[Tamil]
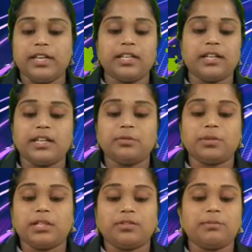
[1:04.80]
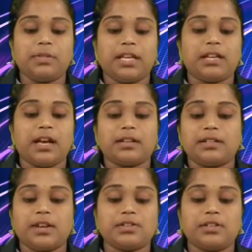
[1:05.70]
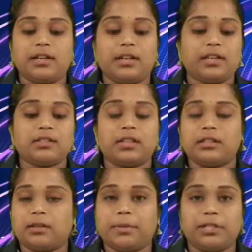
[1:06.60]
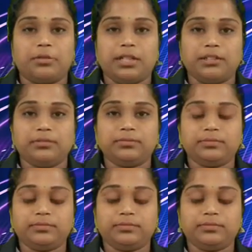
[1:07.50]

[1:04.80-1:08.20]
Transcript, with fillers: வீரனின் உருவம் நேராக நின்ற நிலையில் செதுக்கப்பட்டுள்ளது